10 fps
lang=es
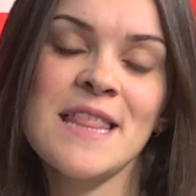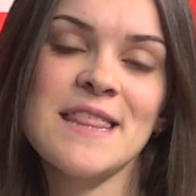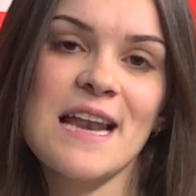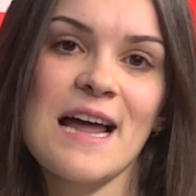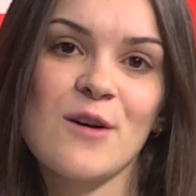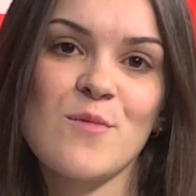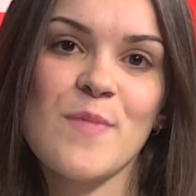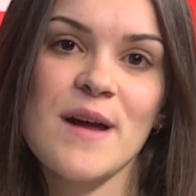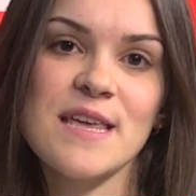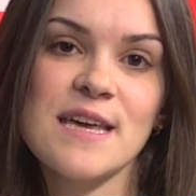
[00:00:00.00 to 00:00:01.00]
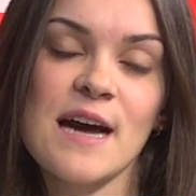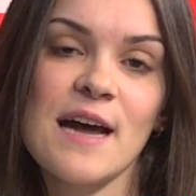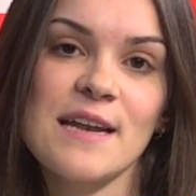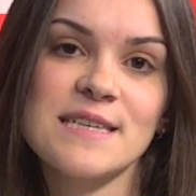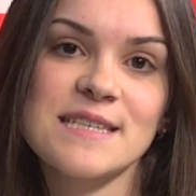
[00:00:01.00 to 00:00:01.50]
de la
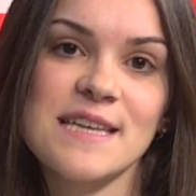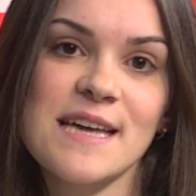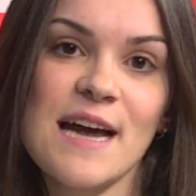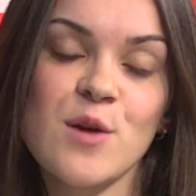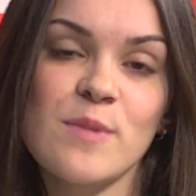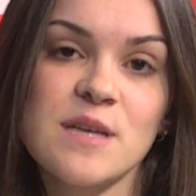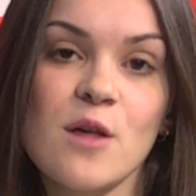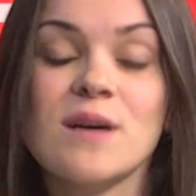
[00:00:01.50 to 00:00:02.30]
compañía en este año pasado,